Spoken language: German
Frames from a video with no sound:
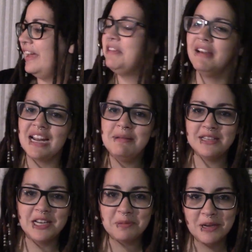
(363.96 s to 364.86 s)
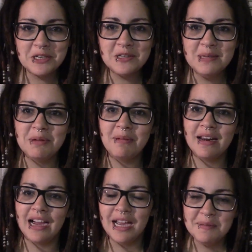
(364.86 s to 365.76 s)
ich war damals in der Springstunde mit
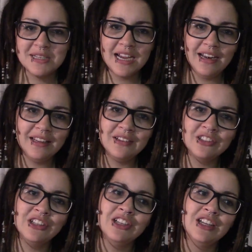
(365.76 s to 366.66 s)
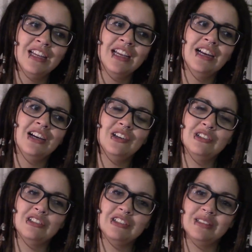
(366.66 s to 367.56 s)
meiner Reitbeteiligung
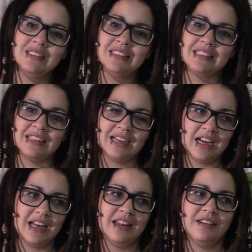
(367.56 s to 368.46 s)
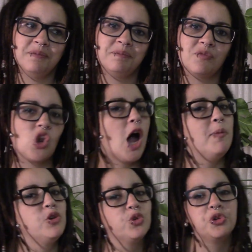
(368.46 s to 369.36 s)
und dann
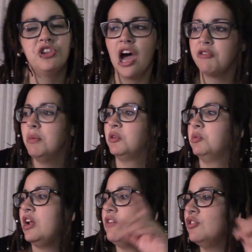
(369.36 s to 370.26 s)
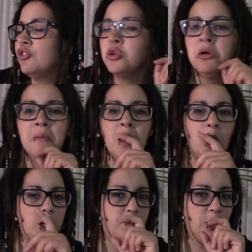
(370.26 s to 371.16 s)
habe ich so gedacht, wie man so mit elf ist,
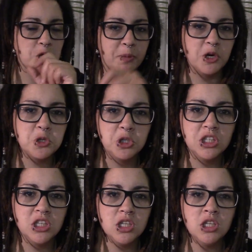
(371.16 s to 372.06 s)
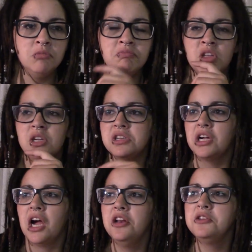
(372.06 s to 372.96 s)
ich bin in der Springstunde geritten,
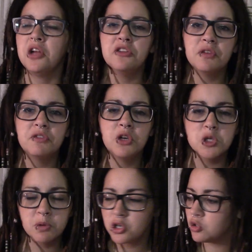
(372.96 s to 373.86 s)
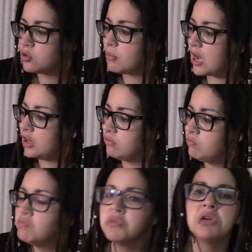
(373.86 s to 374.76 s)
dann kann ich das, was wir in der Springstunde machen,
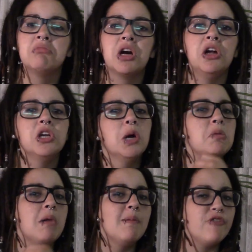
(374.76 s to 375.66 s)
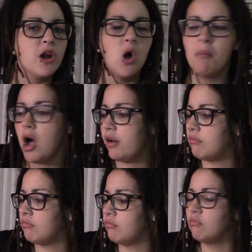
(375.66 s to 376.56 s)
kann ich ja mit meinem Pferd auch
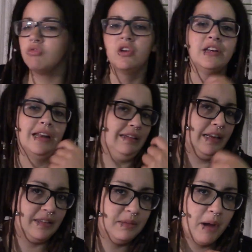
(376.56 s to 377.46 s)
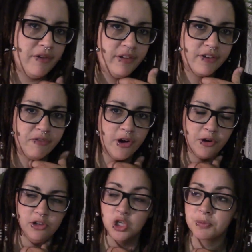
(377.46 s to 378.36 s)
machen. Dass mein Pferd
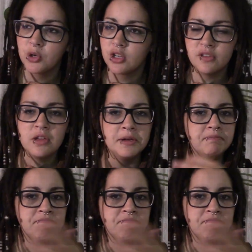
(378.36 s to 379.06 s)
vorher noch nie gesprungen ist,